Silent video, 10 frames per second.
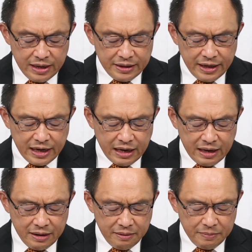誰
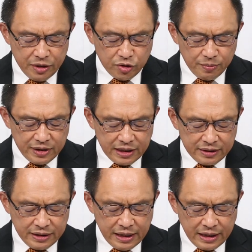が面と向かっ
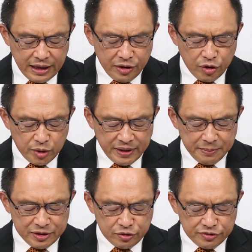て彼の行くべき
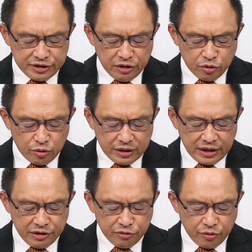道を告げることがで
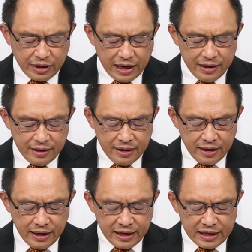きるのか
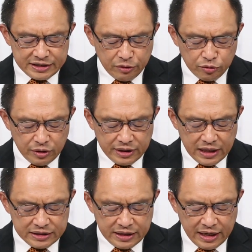彼がしたことに
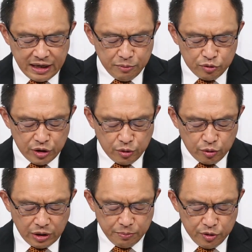対して誰が報いこ
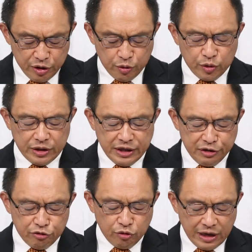とが報いることがで
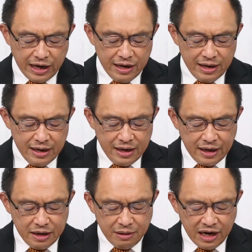きるのか
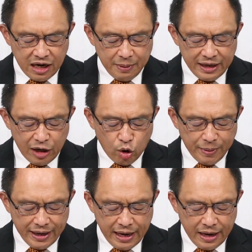彼は墓場に運
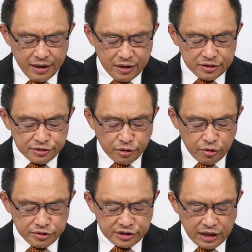ばれそ
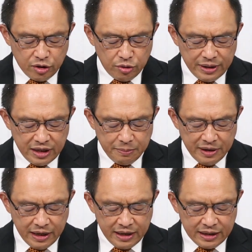の塚の上に見
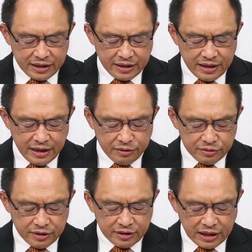張りが立てられ
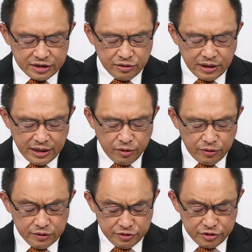る谷
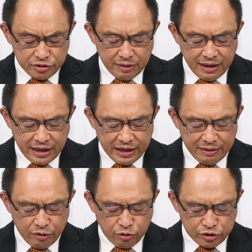の土暗かりに
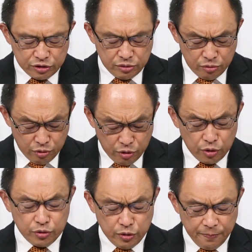は
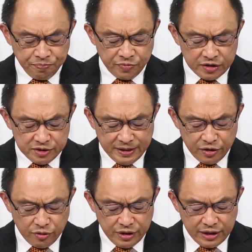快く全
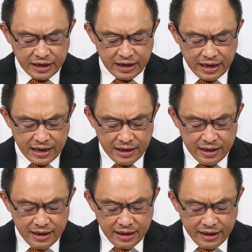ての人間が
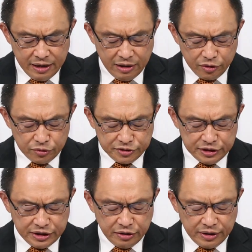彼の後をつ
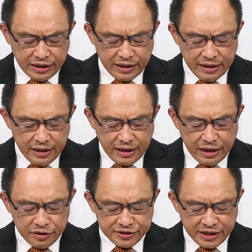いて行き
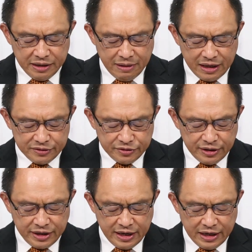彼の先には数
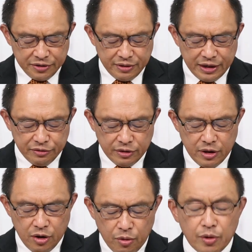えきれない人がいる
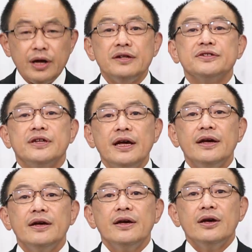これはですね
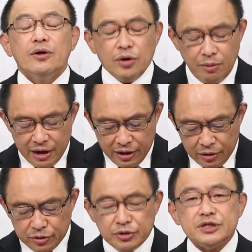この悪い
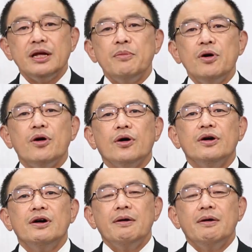ことをしても